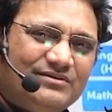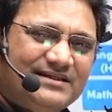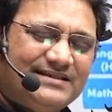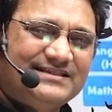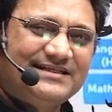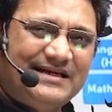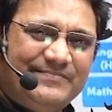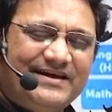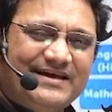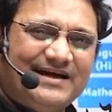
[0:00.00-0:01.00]
होता है चाहे
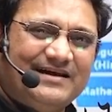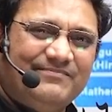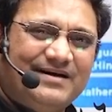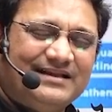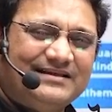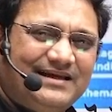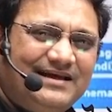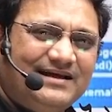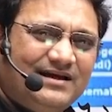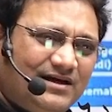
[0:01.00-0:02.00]
सी की अगर हम बात करें